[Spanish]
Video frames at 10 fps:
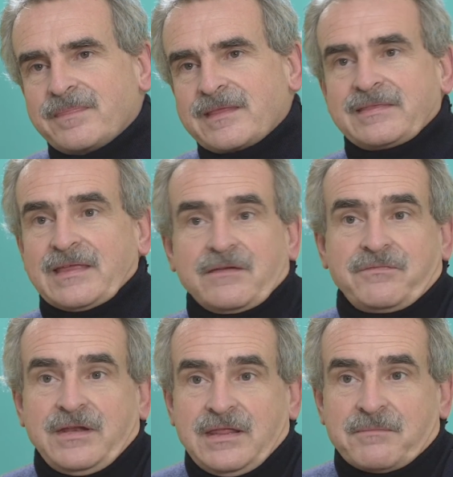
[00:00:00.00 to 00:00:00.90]
que está
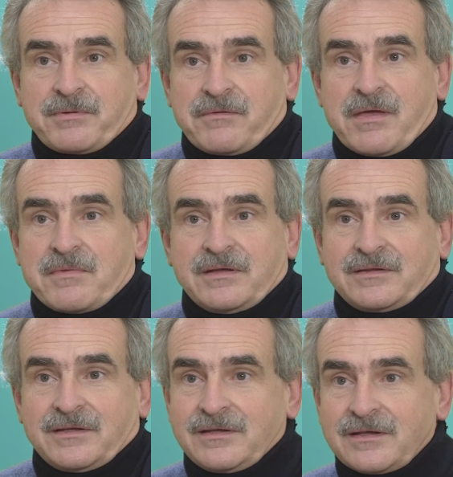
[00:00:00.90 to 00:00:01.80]
definida
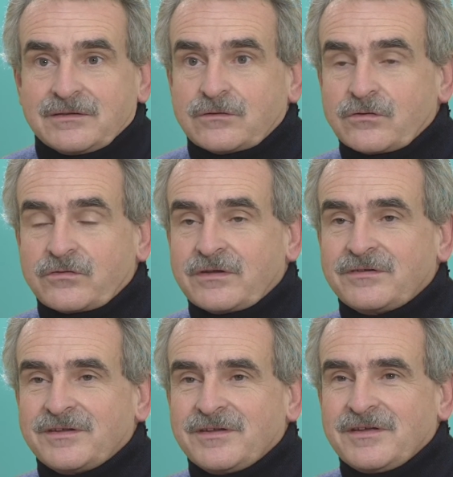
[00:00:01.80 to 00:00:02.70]
previamente y que
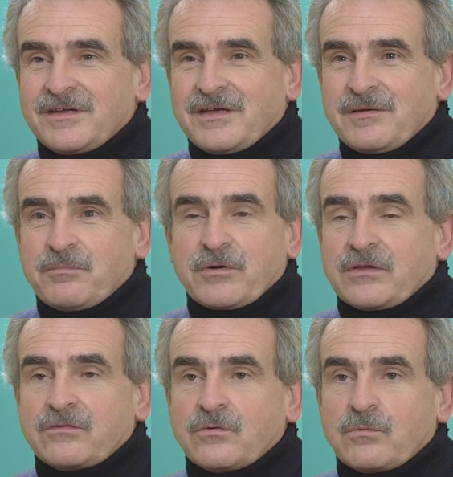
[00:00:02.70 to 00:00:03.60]
entonces eh, por
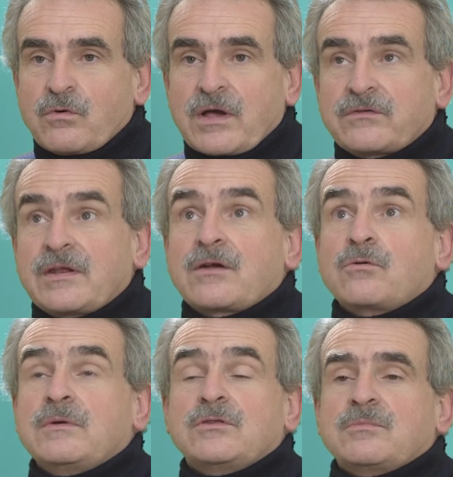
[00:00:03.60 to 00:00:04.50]
eso buscas el
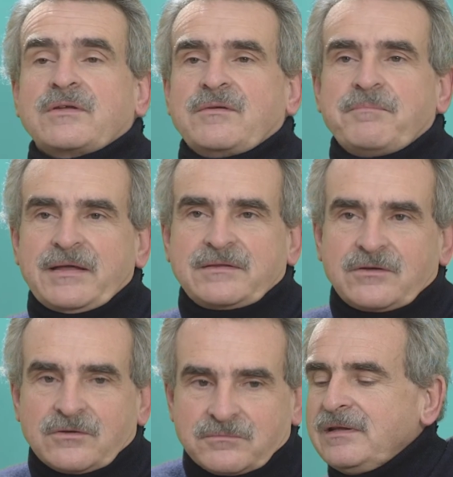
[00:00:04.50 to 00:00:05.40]
argumento más
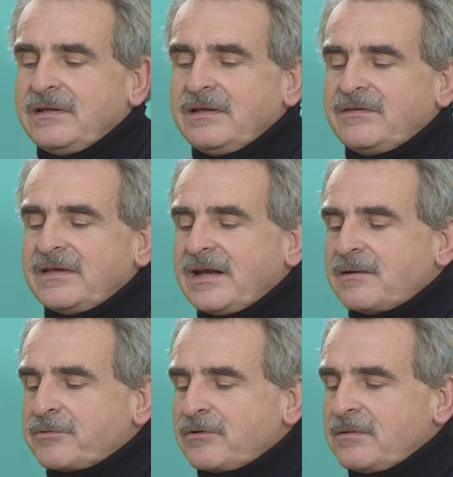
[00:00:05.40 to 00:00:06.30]
simpático. Ni siquiera
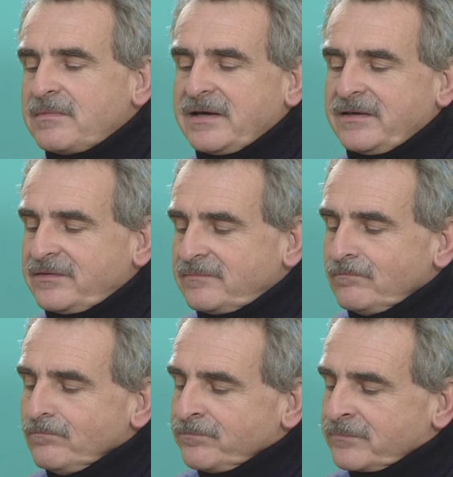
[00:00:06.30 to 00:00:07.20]
el problema es
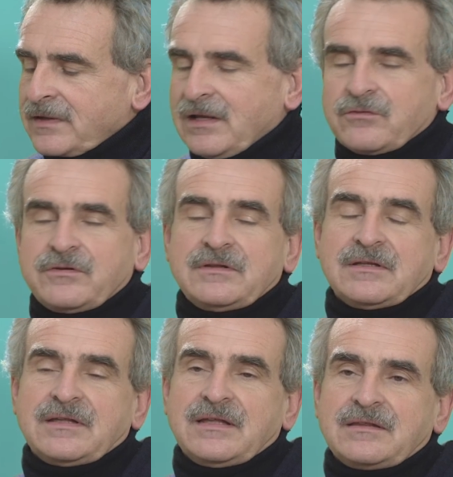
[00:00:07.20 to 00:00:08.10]
que los
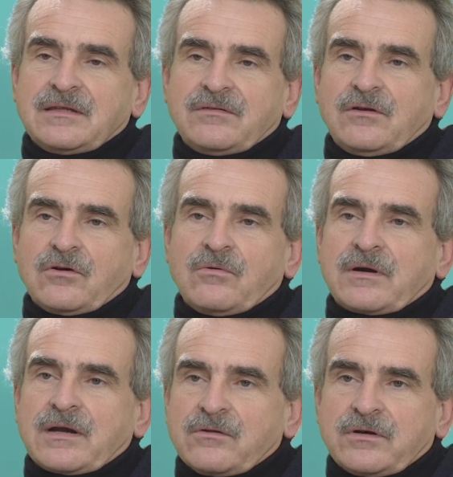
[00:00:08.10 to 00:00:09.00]
intendentes y los
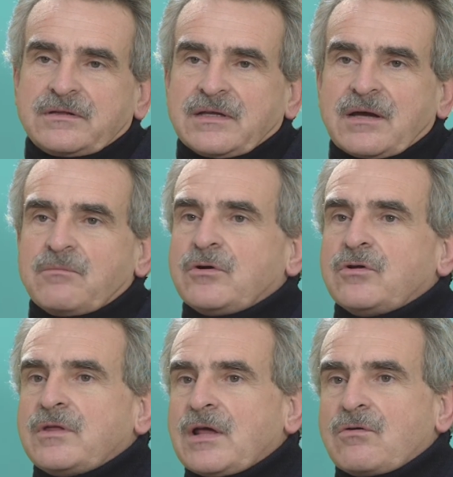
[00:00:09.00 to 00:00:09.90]
gobernadores tengan
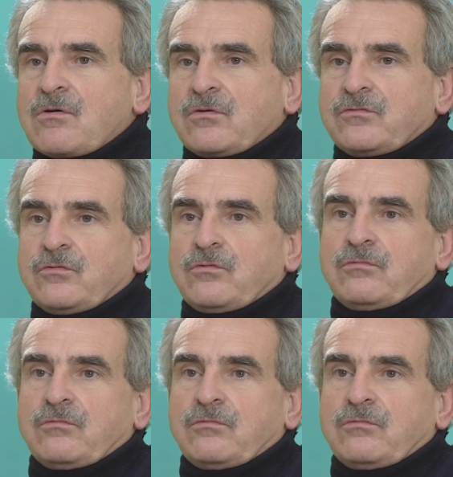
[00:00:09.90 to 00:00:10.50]
buenos diálogos con sus